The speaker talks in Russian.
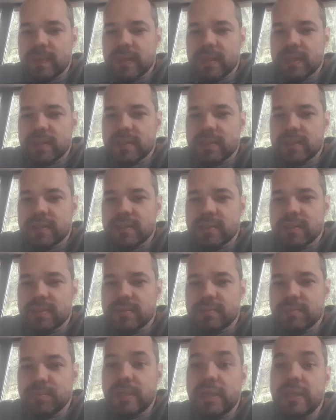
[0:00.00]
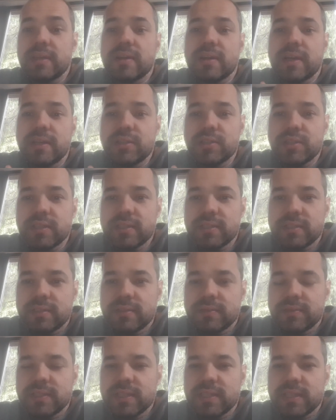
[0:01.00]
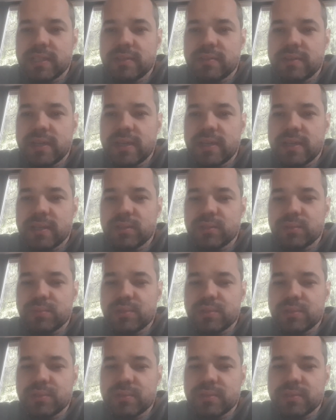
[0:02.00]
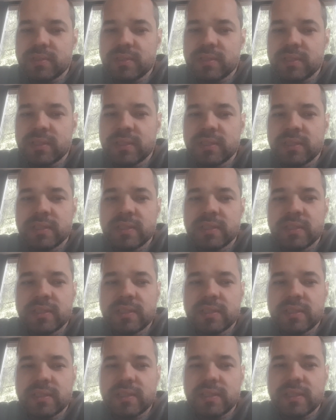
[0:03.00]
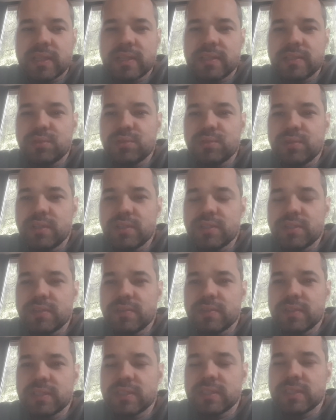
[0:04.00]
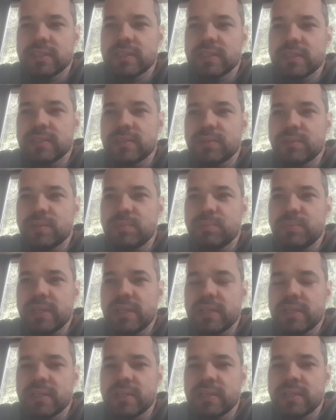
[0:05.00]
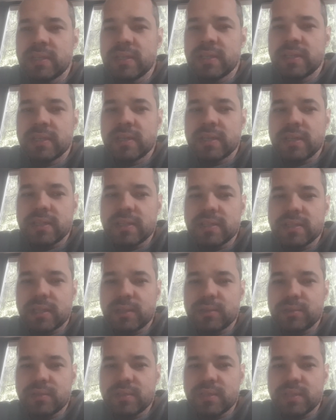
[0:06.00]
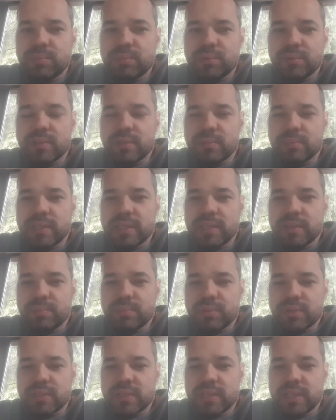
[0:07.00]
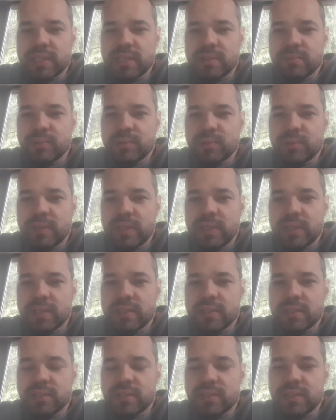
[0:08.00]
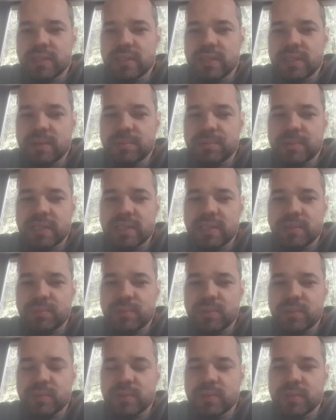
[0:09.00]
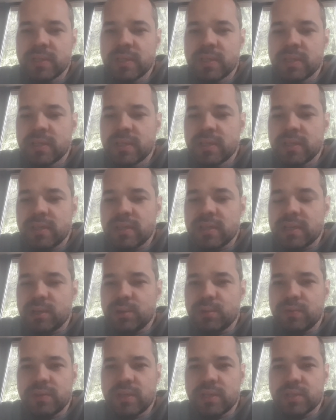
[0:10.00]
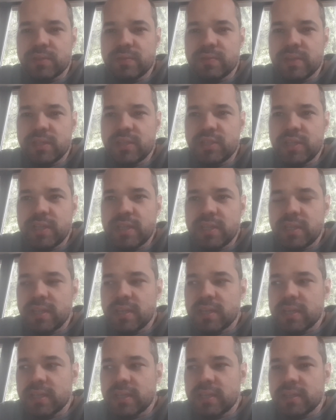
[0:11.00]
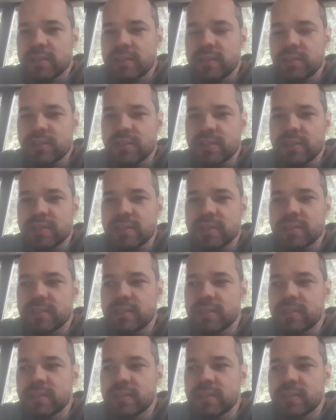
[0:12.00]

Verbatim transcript: Э, мы и раньше всегда говорили о том, что не надо ничего лишнего, но теперь это становится не просто благим пожеланием, но и жизненной необходимостью. Никакого лишнего лечения, никаких лишних